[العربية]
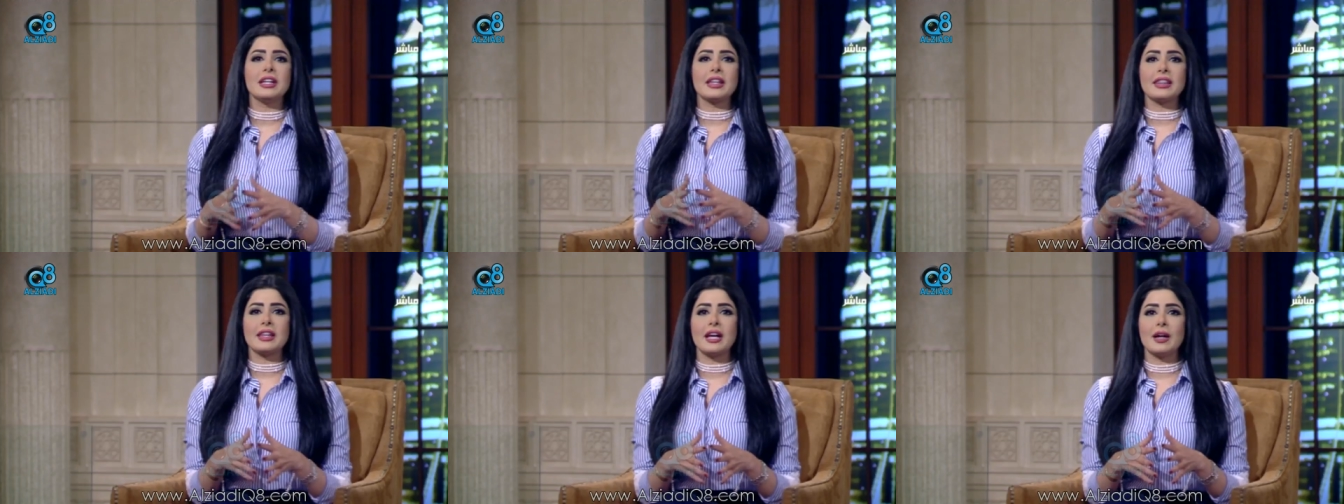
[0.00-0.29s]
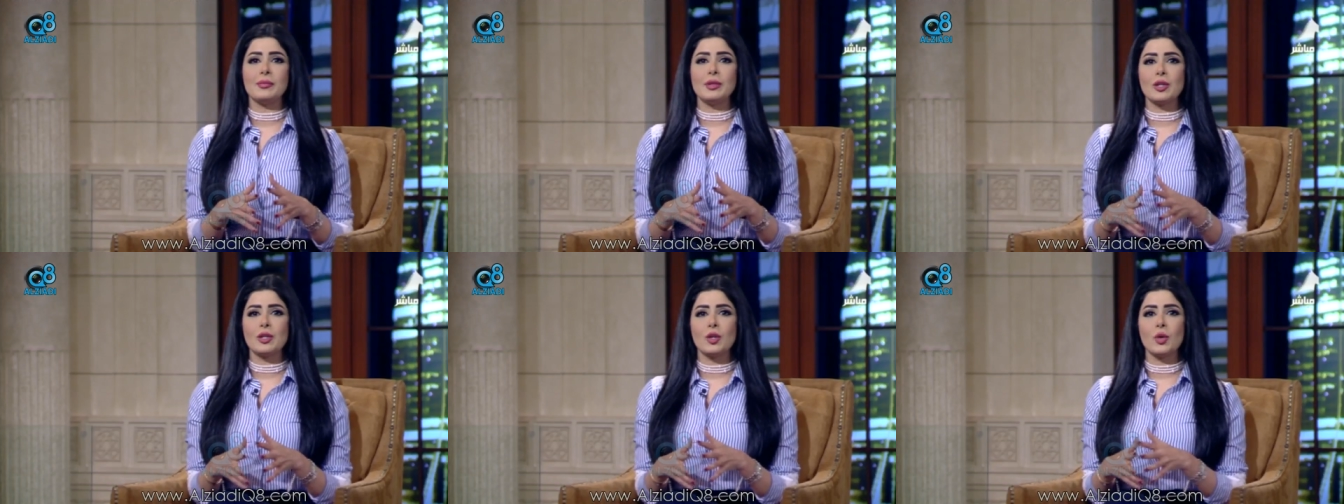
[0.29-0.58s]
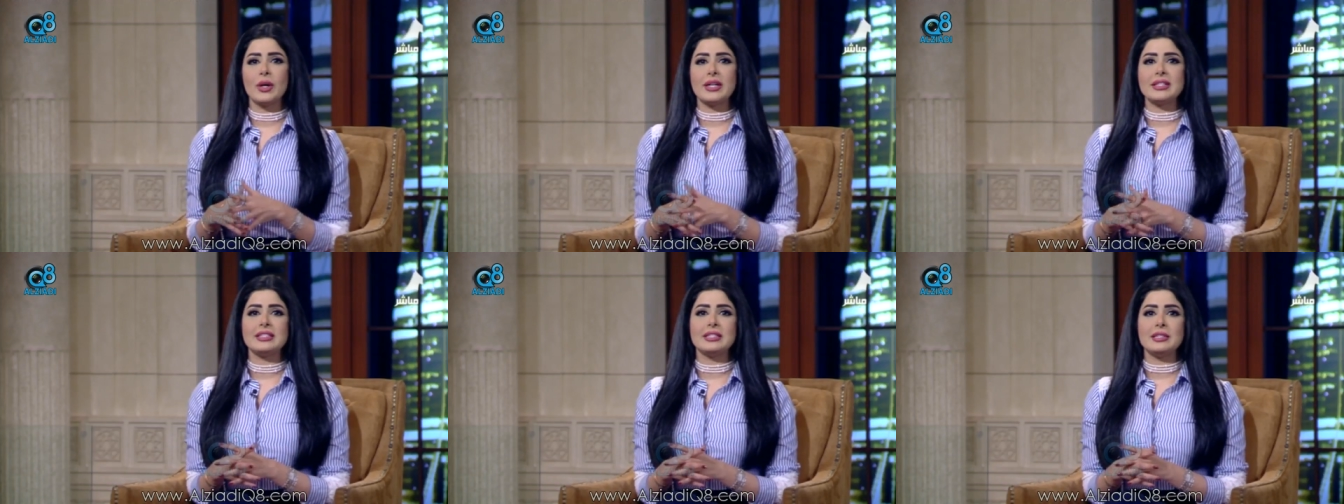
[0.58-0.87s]
النظام
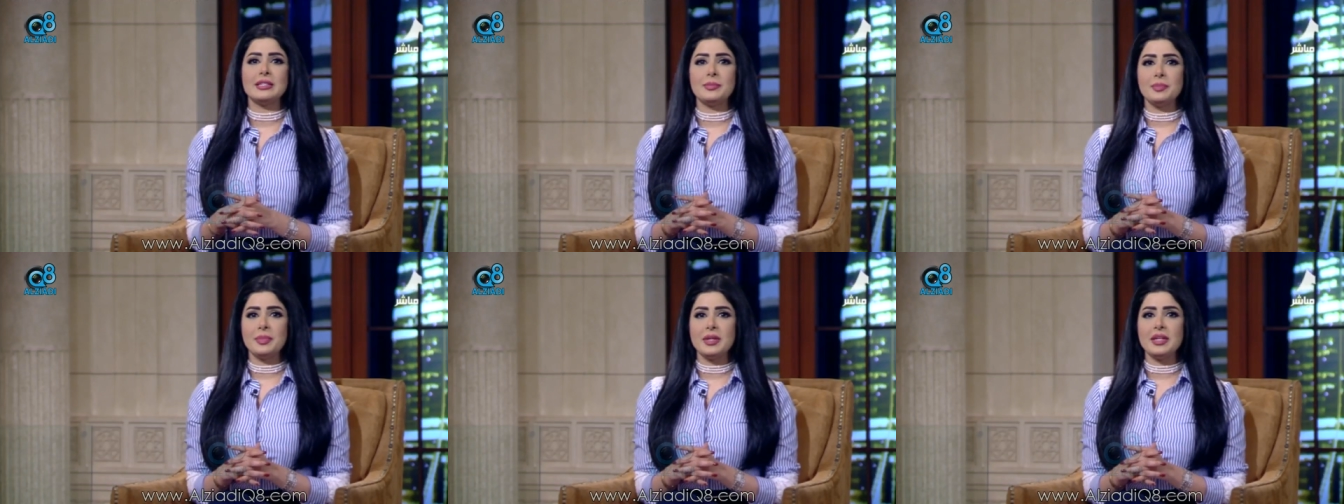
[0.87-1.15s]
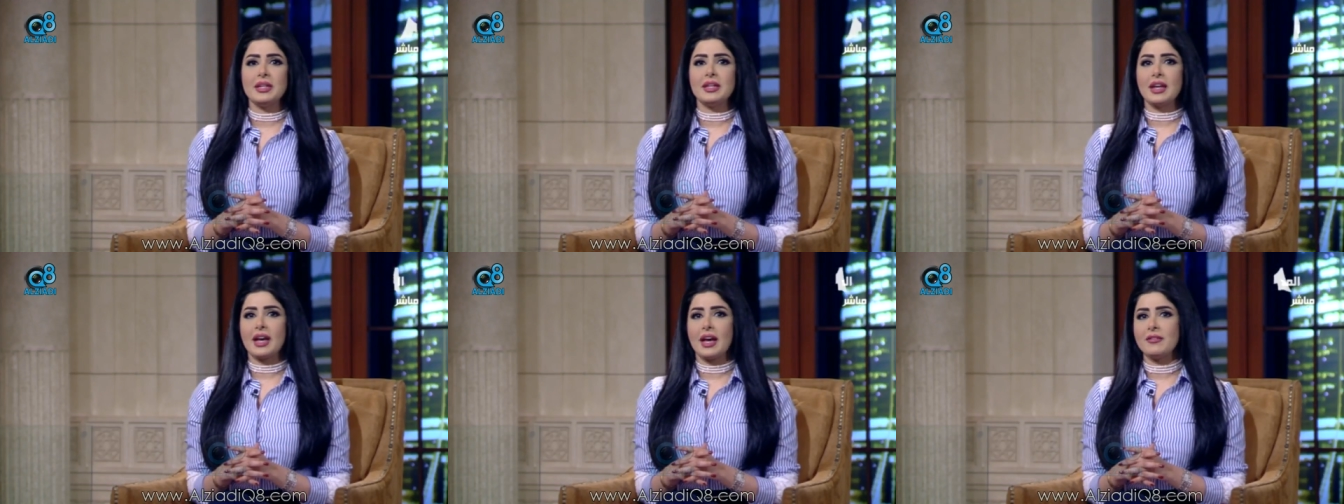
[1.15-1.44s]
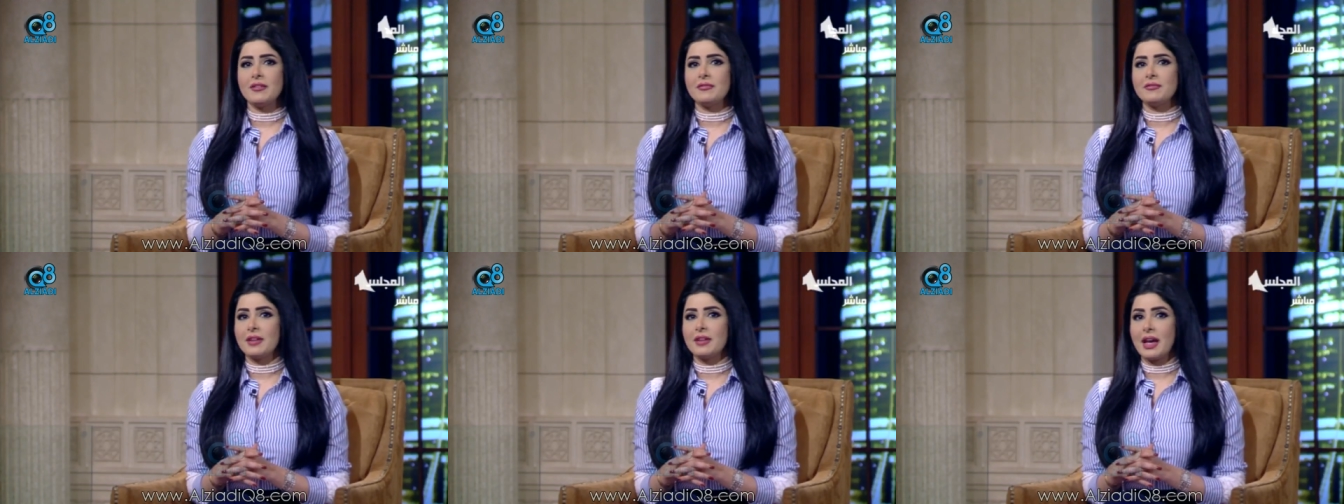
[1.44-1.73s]
الكويتي بي
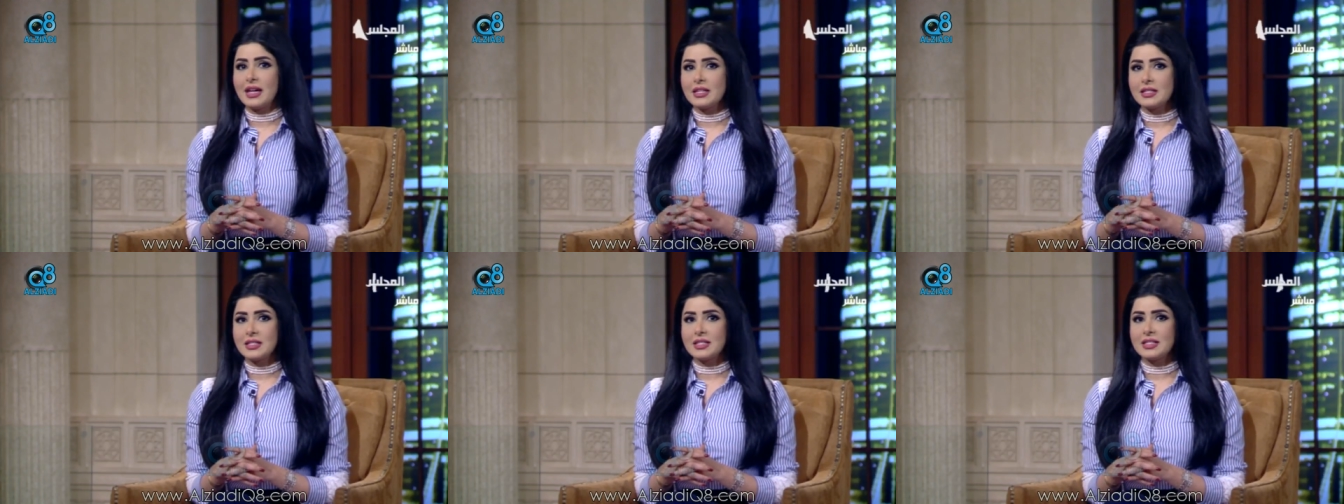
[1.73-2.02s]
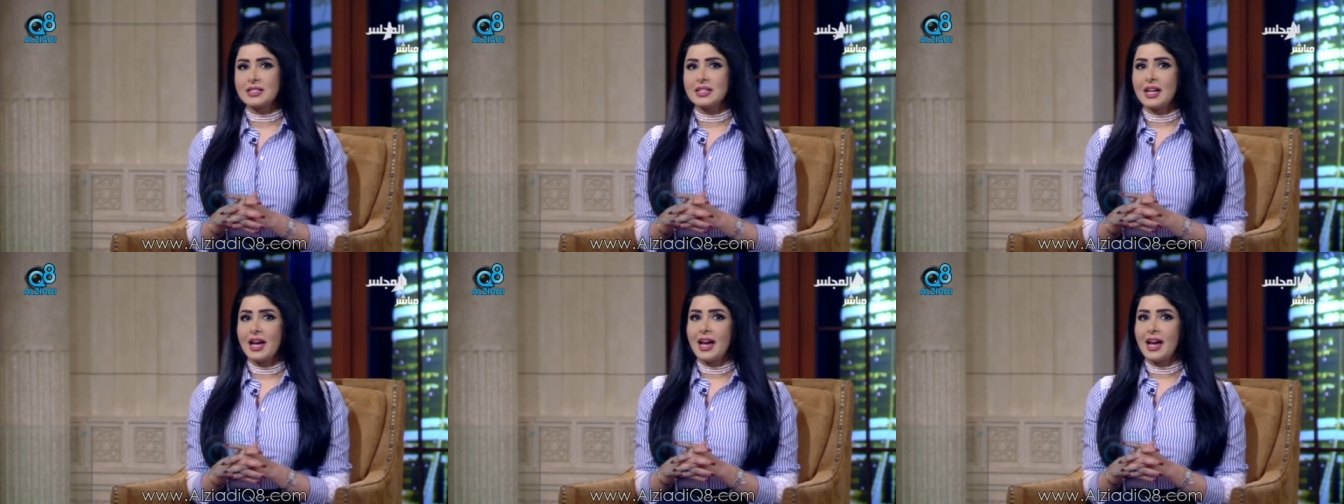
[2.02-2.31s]
اف اس.